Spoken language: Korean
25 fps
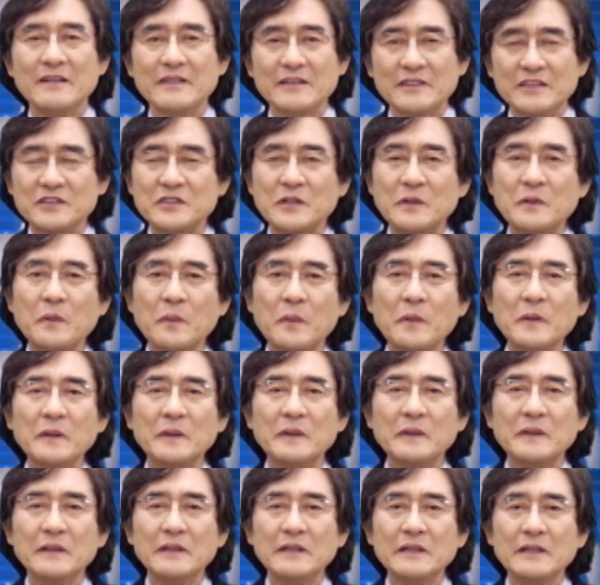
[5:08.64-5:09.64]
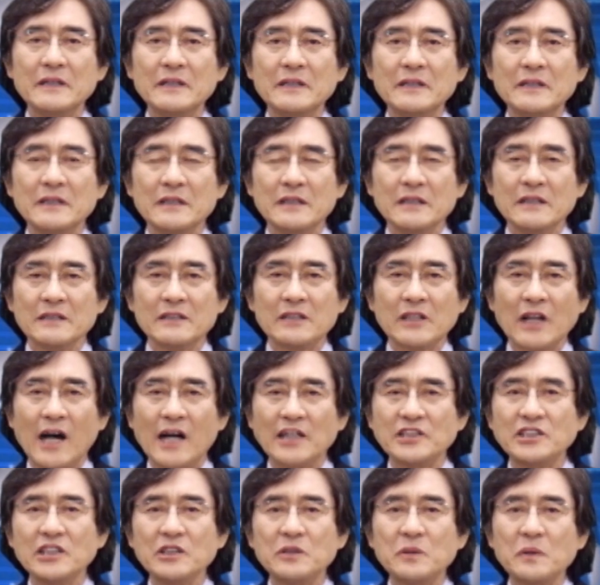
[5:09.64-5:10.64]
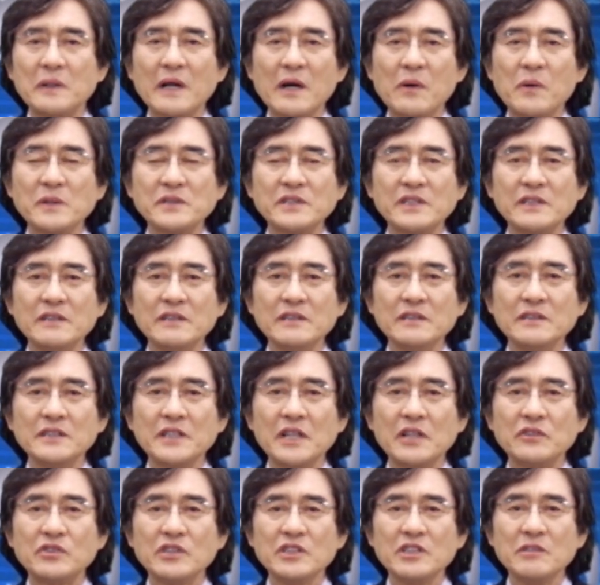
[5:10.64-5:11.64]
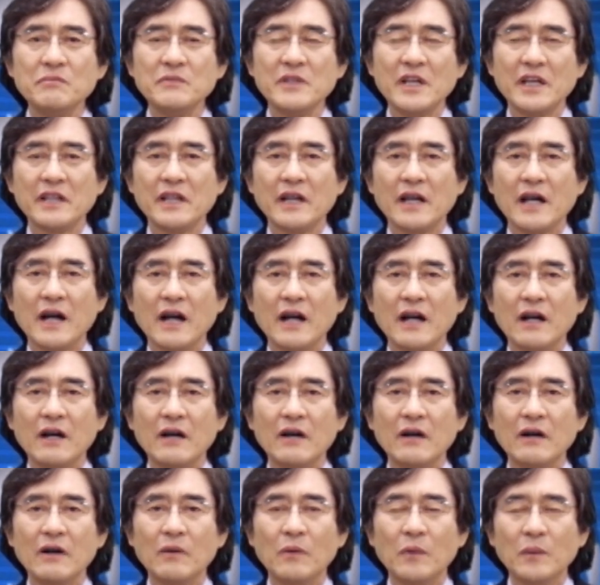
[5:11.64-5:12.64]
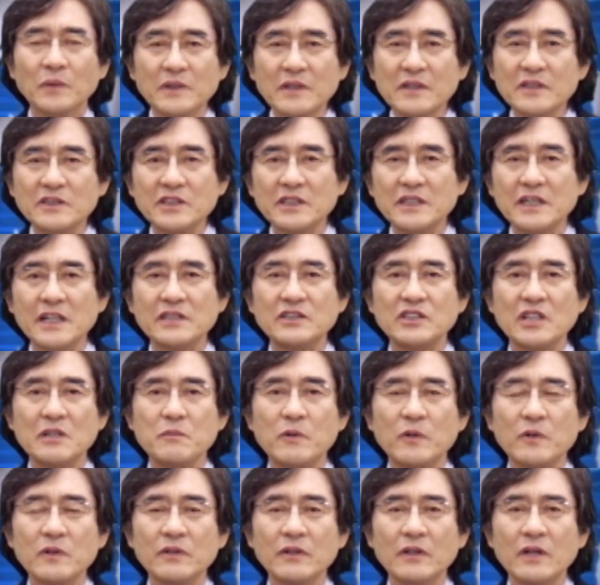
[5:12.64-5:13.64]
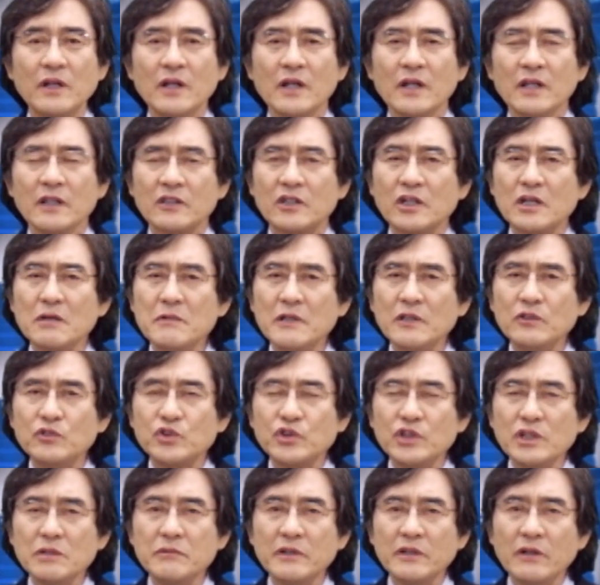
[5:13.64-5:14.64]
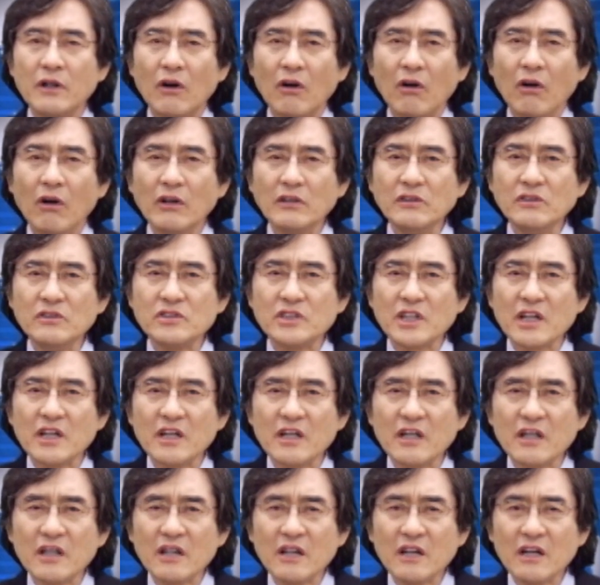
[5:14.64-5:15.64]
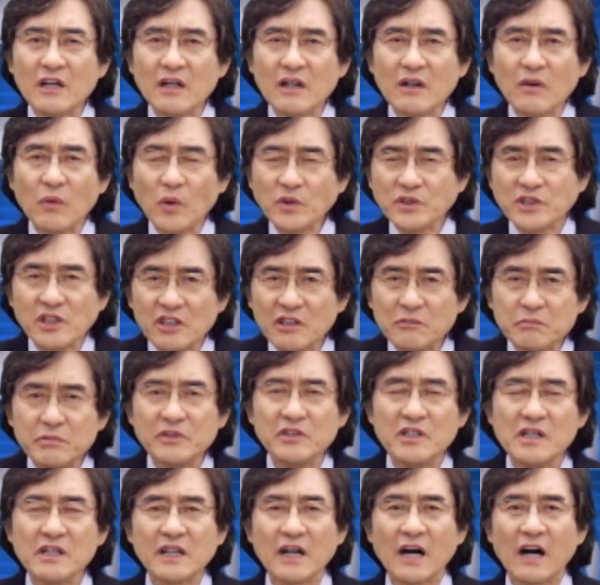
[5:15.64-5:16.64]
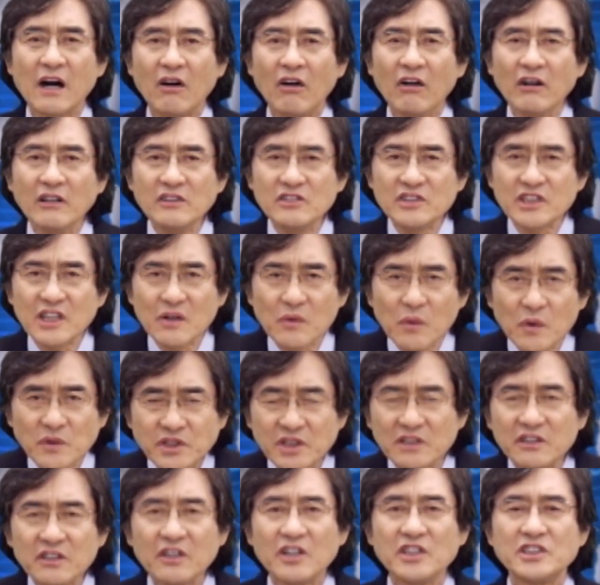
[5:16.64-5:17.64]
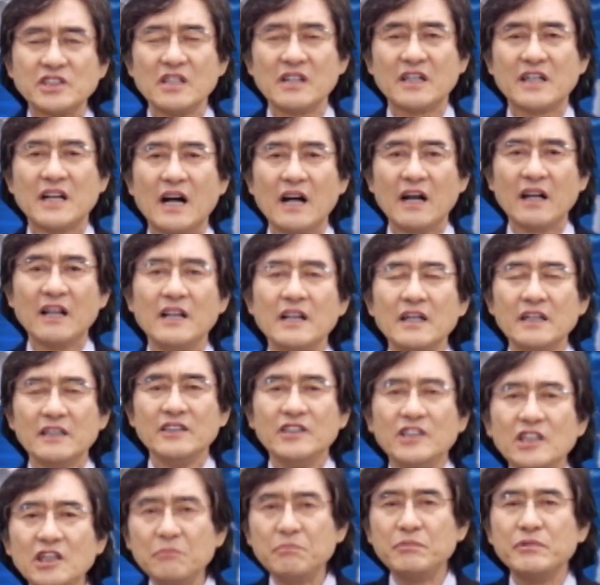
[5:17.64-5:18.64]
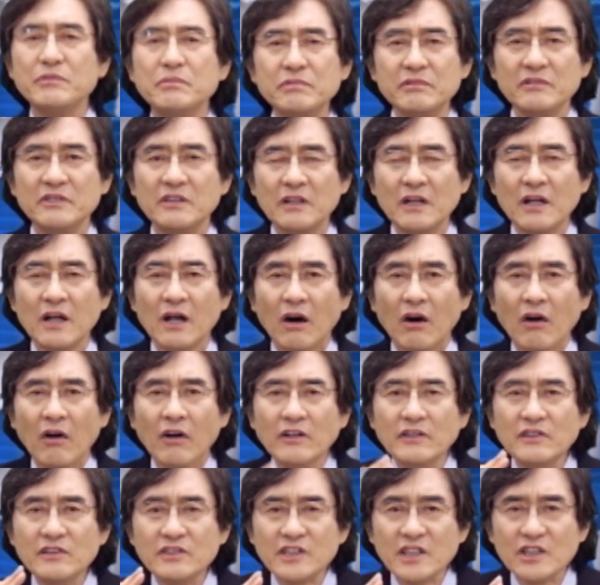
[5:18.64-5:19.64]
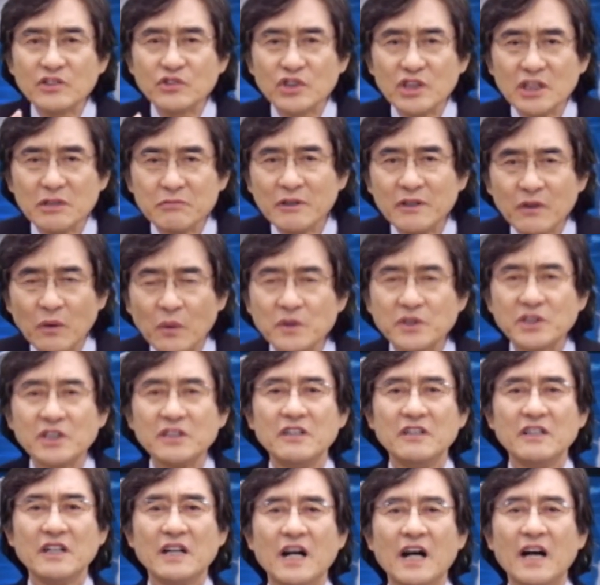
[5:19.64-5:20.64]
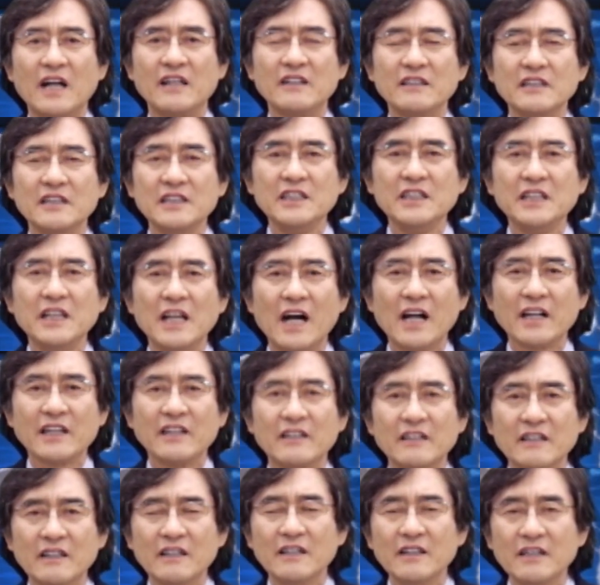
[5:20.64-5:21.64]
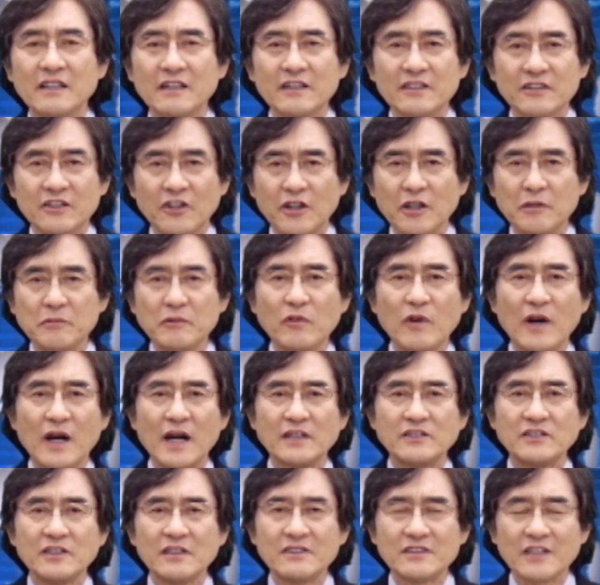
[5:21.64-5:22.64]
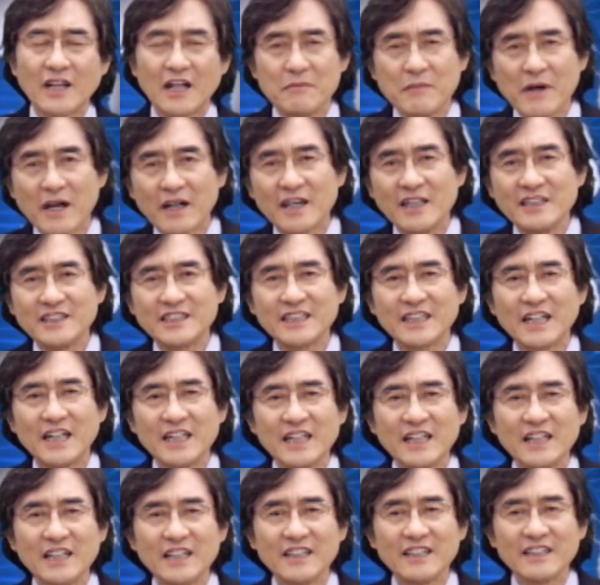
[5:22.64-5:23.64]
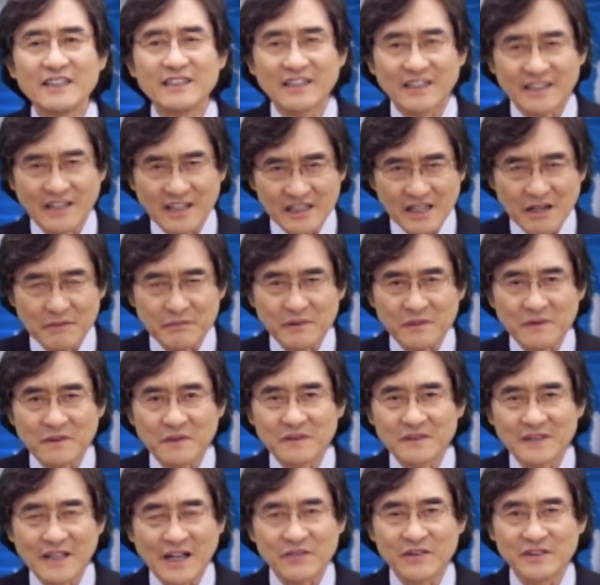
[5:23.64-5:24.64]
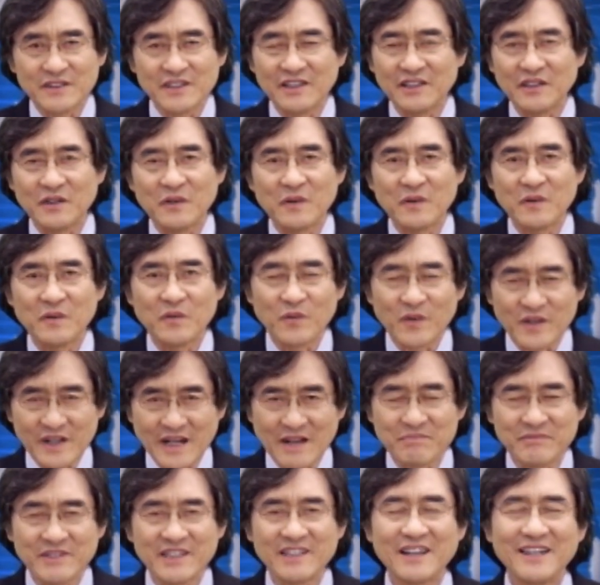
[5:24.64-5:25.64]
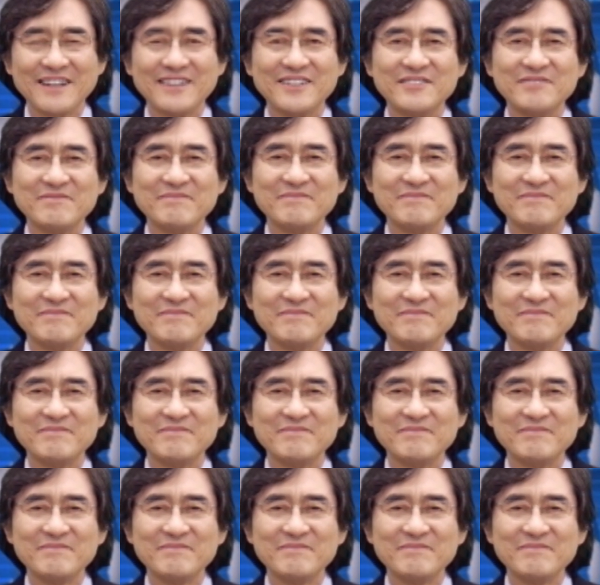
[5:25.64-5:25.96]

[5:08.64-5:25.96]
그 저는 오늘 다시 돌아오시는 예수님 얘기가 오늘 저의 제목은 그러면 주님은 언제 오시는 분일까? 언제 오시는 것일까? 이 부분, 언제 주님은 오시는가 하는 이 이야기를 여러분과 같이 짤막한 시간에 대답으로 나눠드리기로 원합니다.